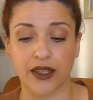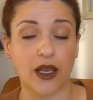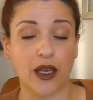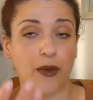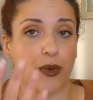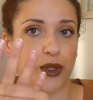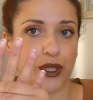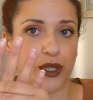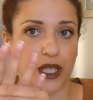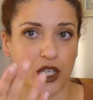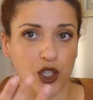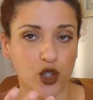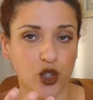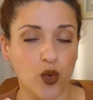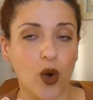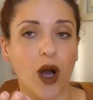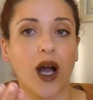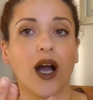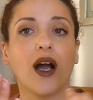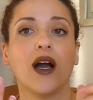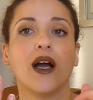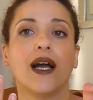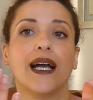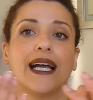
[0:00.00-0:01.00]
n'importe quel
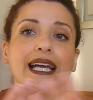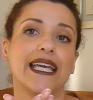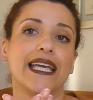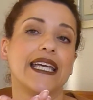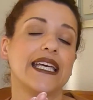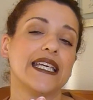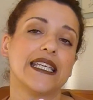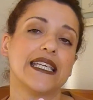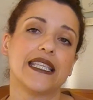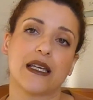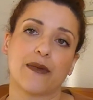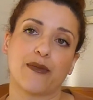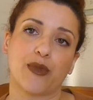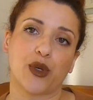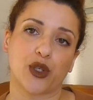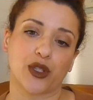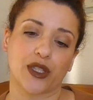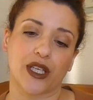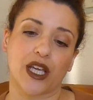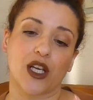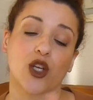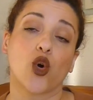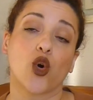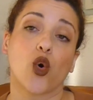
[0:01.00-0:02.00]
doigt et
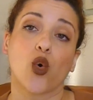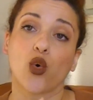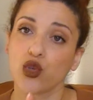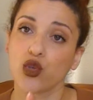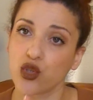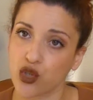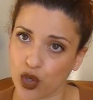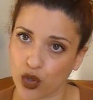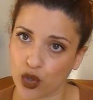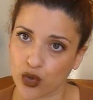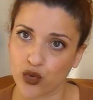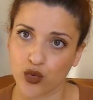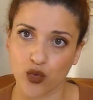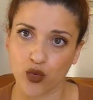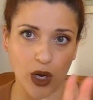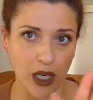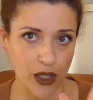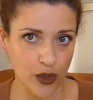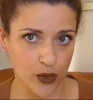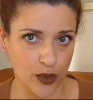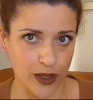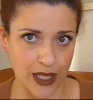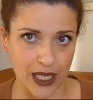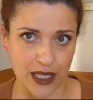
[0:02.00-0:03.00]
n'importe quelle grosseur de
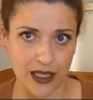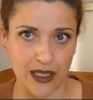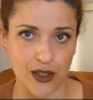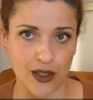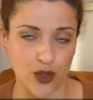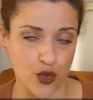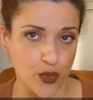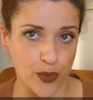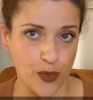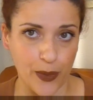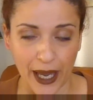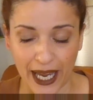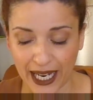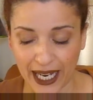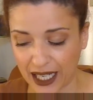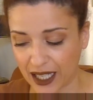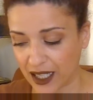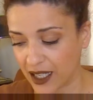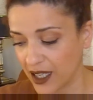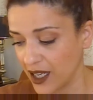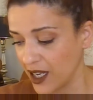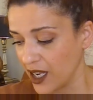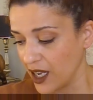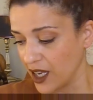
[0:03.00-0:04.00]
doigt, donc ça c'est super.